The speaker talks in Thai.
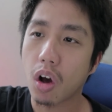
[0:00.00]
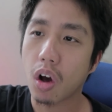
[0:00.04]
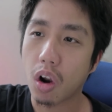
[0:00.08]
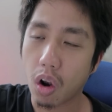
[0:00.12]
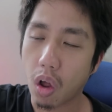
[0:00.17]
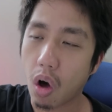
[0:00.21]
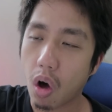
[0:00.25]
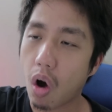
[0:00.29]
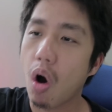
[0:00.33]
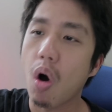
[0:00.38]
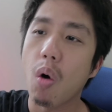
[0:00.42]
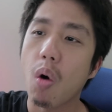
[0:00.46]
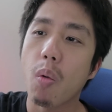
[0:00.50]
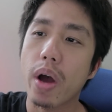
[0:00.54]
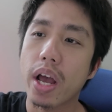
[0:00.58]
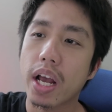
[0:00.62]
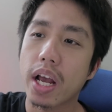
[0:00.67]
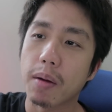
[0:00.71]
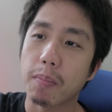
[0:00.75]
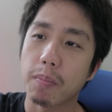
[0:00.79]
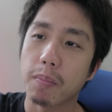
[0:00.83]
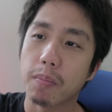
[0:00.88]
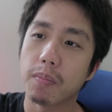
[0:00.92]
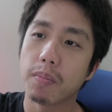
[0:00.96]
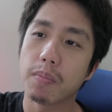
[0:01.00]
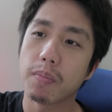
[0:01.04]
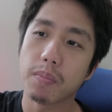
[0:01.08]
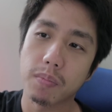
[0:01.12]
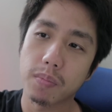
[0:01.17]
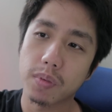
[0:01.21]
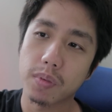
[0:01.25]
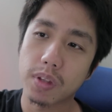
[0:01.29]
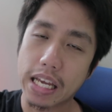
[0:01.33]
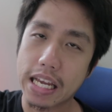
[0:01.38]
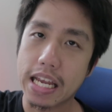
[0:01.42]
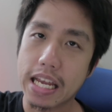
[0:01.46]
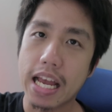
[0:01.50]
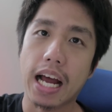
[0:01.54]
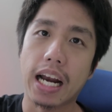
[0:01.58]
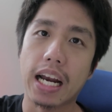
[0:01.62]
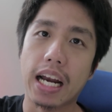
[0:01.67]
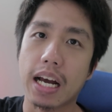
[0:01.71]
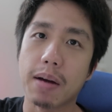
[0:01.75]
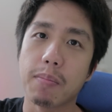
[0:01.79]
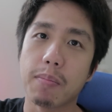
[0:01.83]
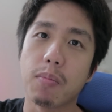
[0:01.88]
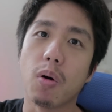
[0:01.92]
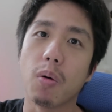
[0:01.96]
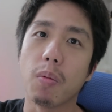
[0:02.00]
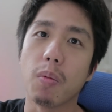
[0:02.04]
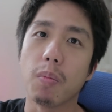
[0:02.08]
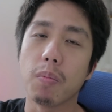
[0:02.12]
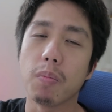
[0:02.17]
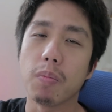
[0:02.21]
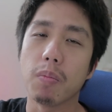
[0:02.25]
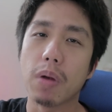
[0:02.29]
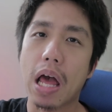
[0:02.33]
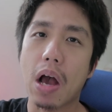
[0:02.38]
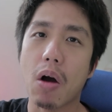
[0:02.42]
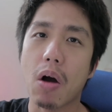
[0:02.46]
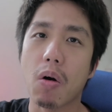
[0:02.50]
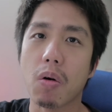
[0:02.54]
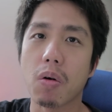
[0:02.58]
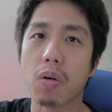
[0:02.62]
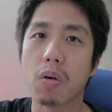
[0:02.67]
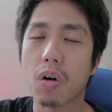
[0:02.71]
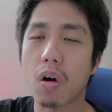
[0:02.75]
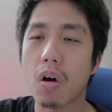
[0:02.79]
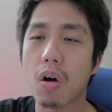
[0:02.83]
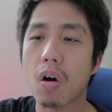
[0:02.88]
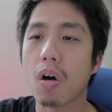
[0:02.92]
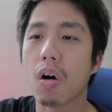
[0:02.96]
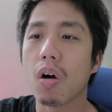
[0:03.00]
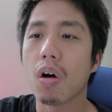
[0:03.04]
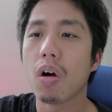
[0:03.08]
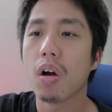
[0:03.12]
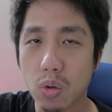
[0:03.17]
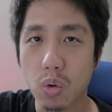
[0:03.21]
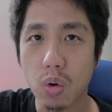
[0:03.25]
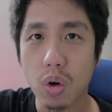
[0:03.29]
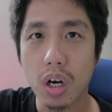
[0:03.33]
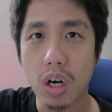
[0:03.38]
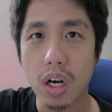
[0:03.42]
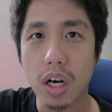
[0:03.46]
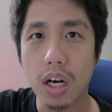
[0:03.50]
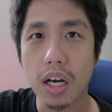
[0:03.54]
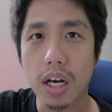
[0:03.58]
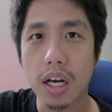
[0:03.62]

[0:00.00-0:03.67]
คล้องไว้กับเตียงนะครับผมแล้วก็ตัว